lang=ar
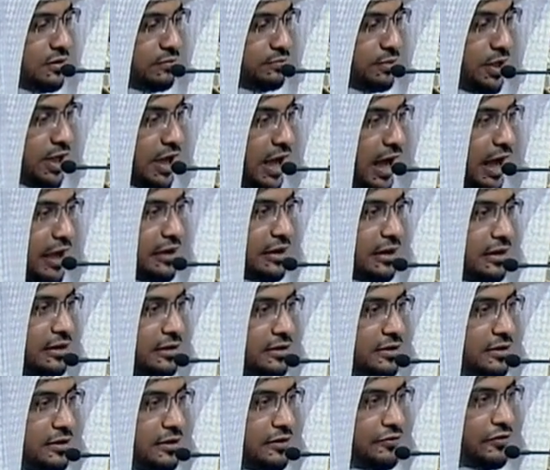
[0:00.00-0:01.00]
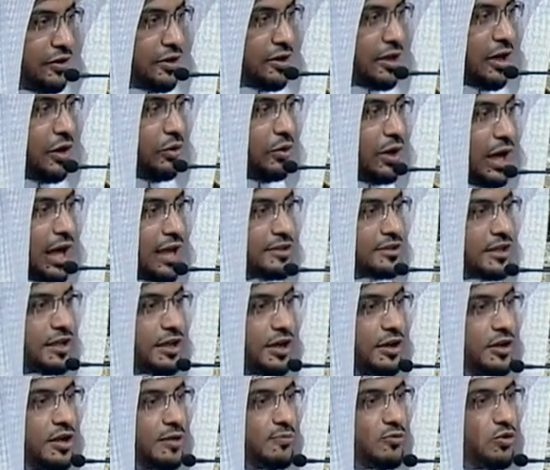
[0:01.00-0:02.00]
بالآية فالله لا
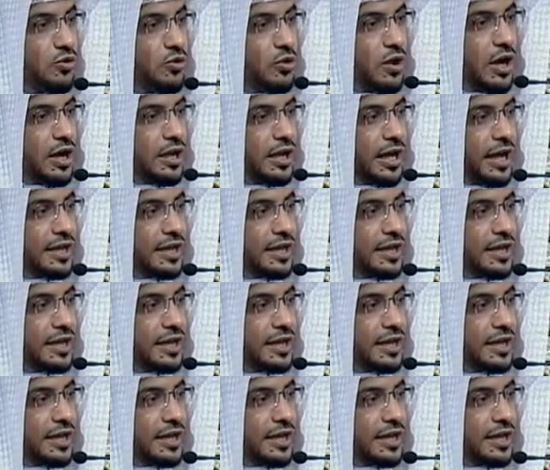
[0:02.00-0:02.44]
يتكلم هنا